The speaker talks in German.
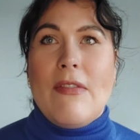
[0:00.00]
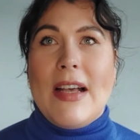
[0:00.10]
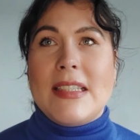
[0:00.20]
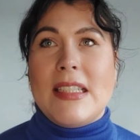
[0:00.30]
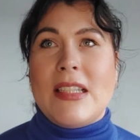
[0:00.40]

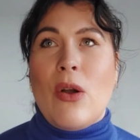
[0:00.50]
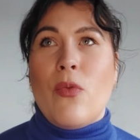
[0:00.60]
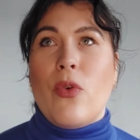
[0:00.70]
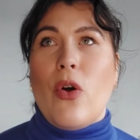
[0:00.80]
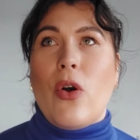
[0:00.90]
was dich da
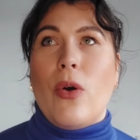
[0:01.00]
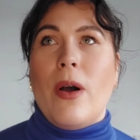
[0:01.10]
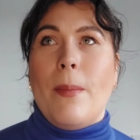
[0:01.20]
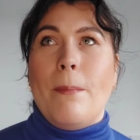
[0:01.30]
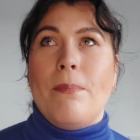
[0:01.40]
irgendwo noch
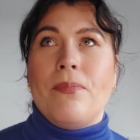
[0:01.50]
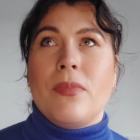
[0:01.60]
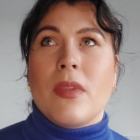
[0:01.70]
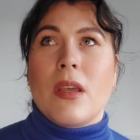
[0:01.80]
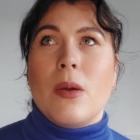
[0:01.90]

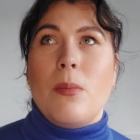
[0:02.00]
ähm,